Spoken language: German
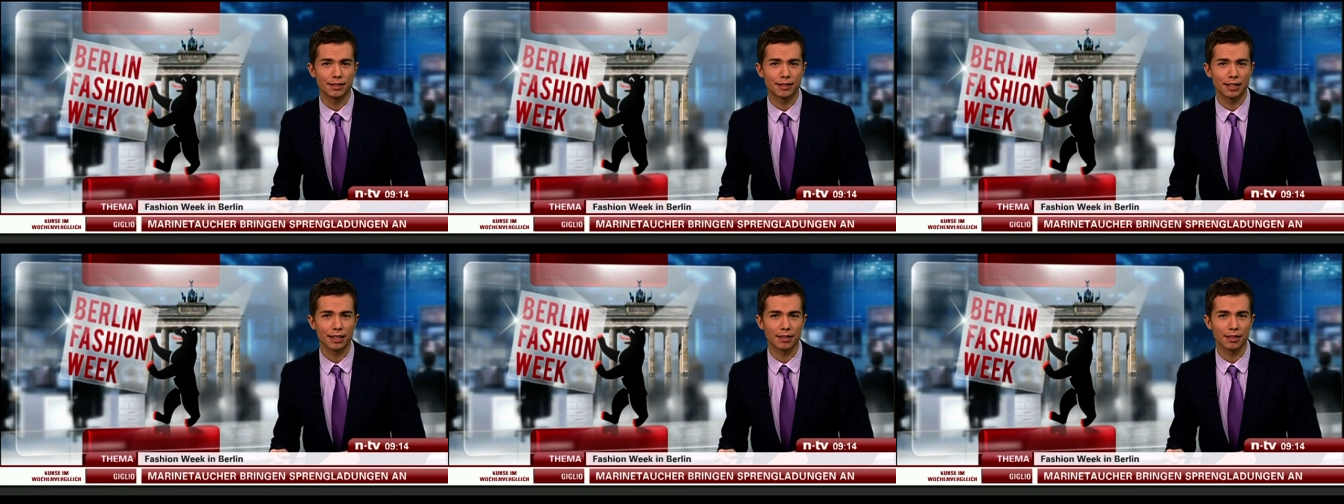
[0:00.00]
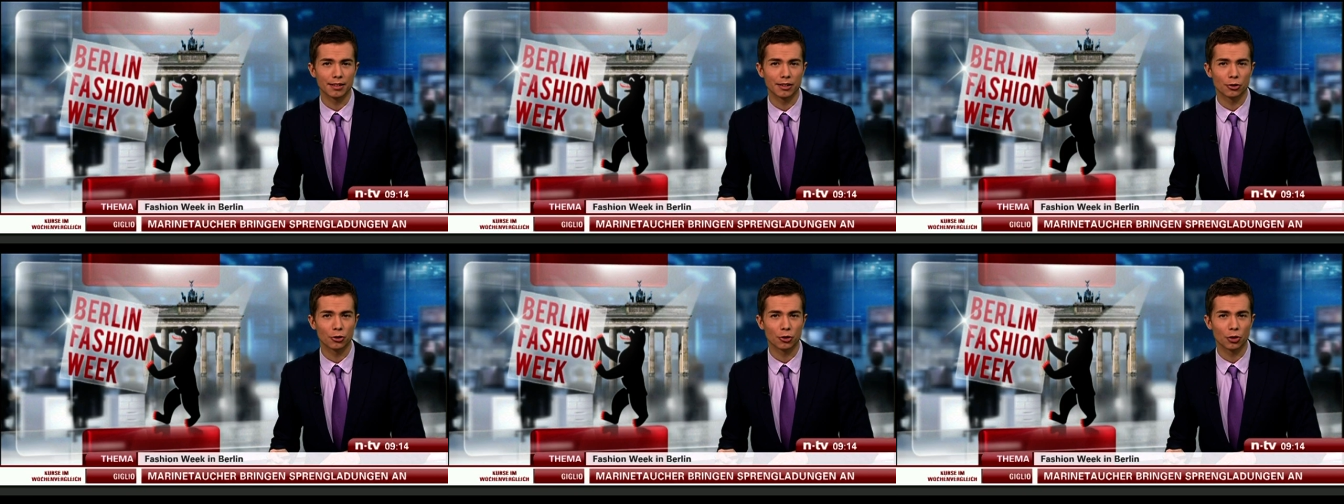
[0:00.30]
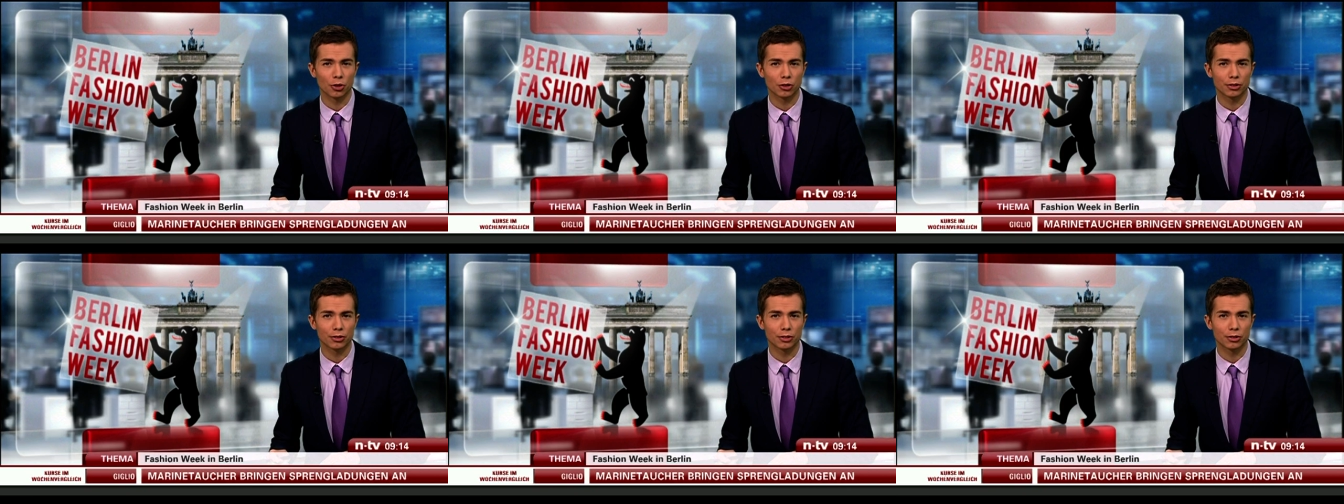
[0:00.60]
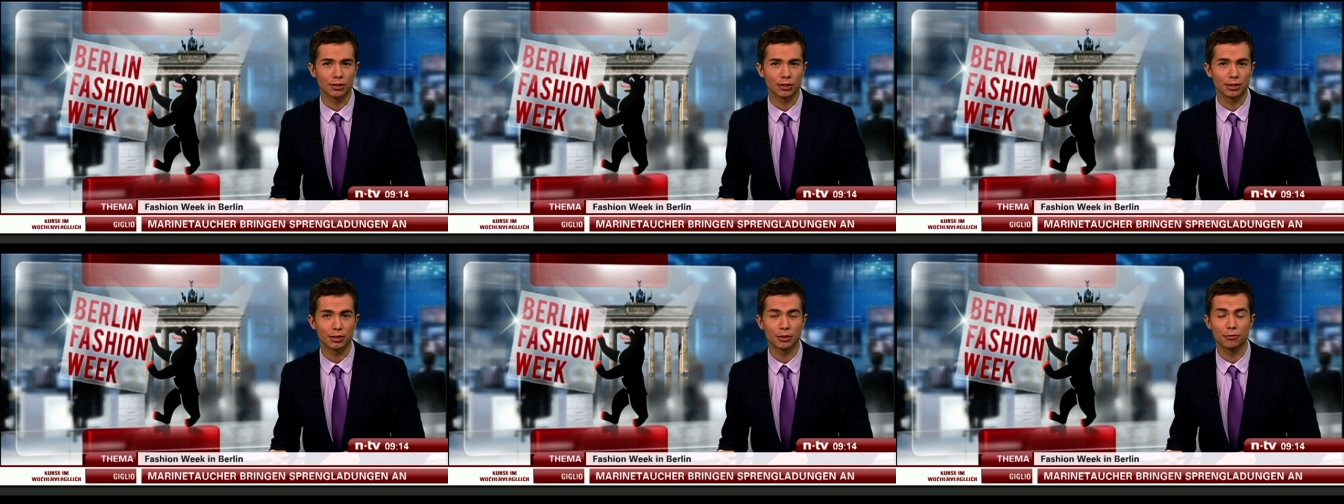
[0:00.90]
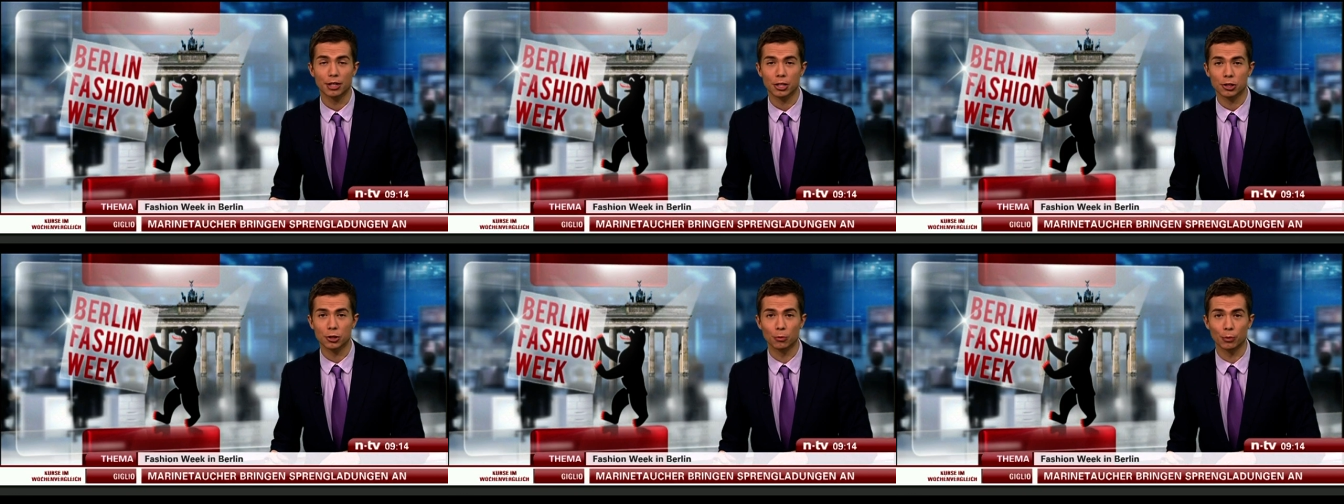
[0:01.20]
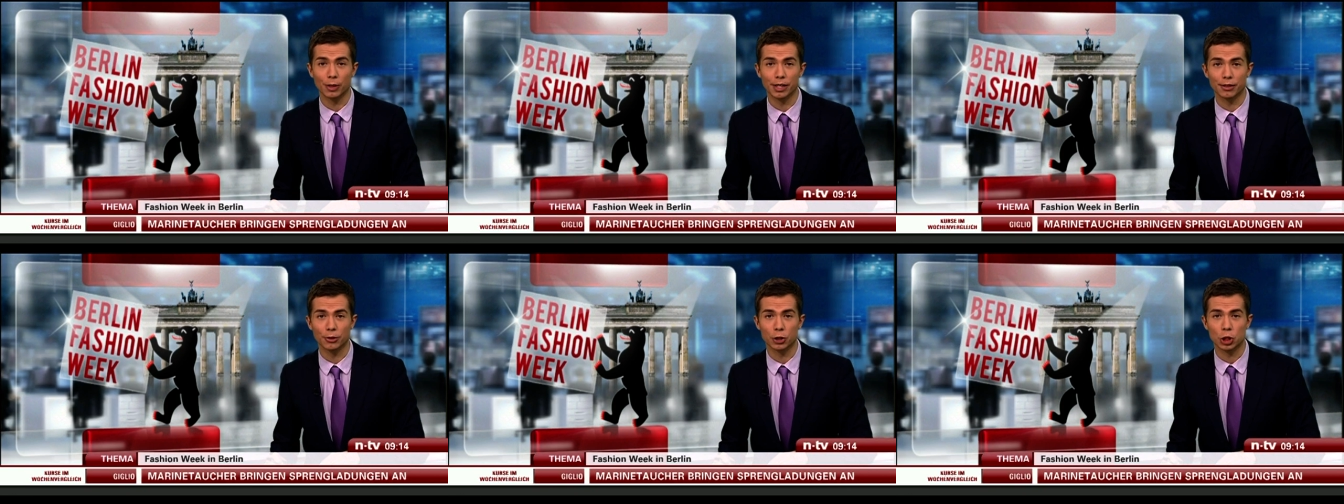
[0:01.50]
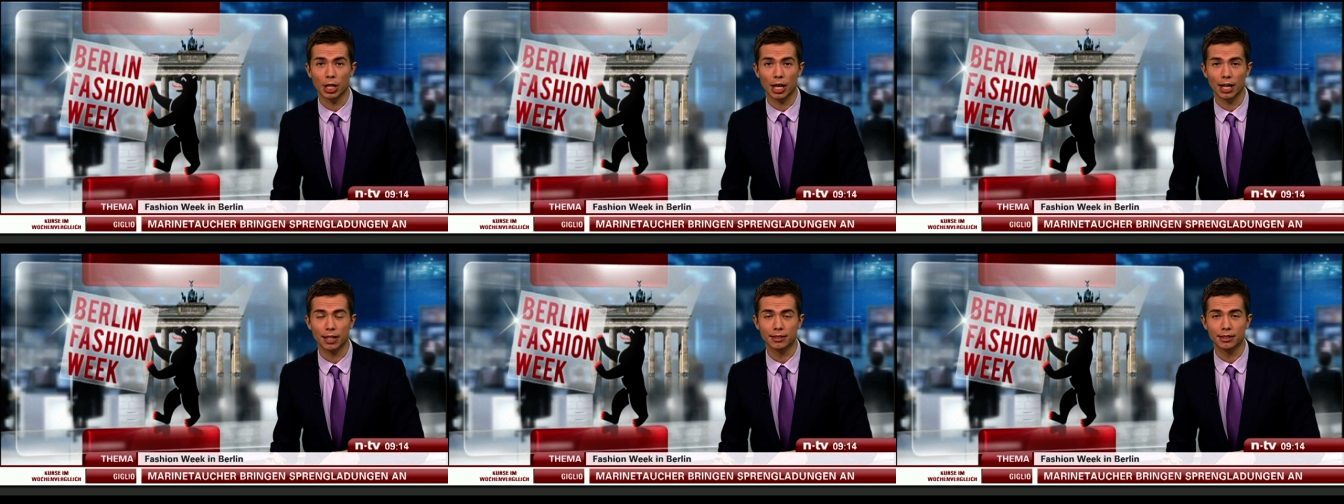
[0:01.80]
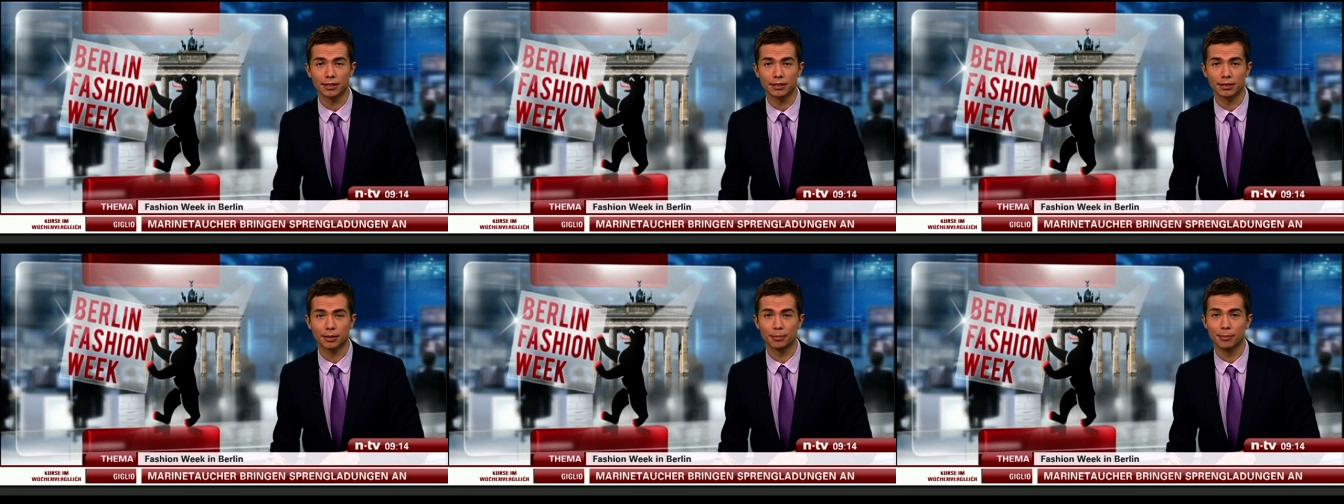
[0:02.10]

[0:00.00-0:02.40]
denn dort ist die Fashion Week gestartet,